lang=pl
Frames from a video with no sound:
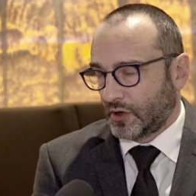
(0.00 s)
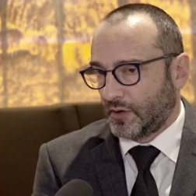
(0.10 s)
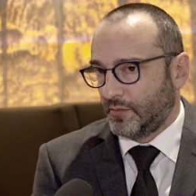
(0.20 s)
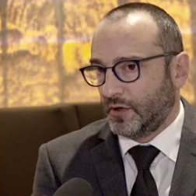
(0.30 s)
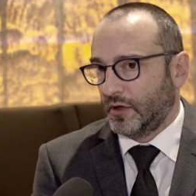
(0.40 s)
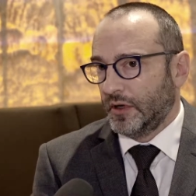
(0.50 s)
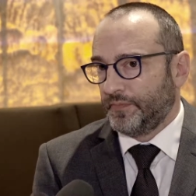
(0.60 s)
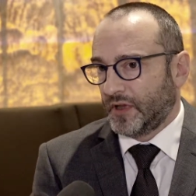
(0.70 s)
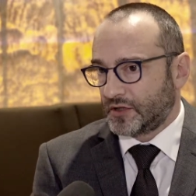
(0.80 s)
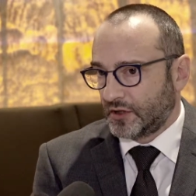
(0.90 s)
to, aby
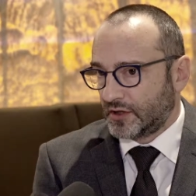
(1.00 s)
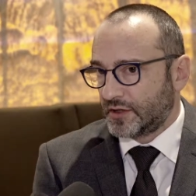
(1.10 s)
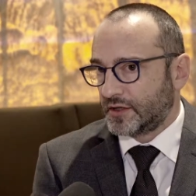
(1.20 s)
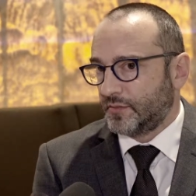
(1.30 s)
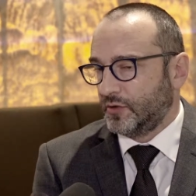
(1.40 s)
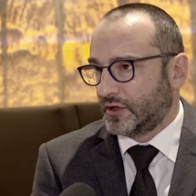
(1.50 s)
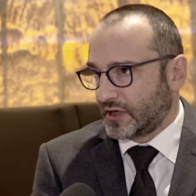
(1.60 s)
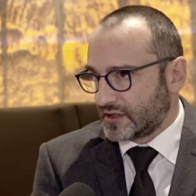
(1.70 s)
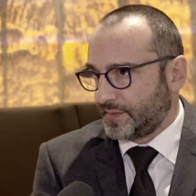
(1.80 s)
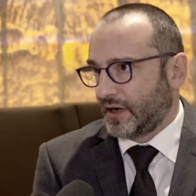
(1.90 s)
nasze decyzje były
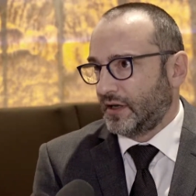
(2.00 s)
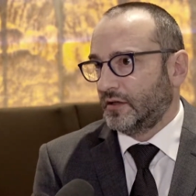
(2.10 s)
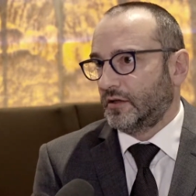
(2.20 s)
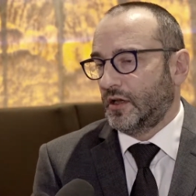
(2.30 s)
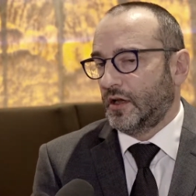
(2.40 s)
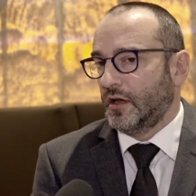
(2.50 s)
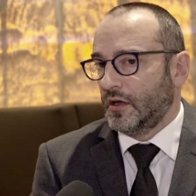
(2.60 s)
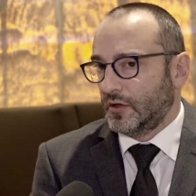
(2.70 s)
transparentne,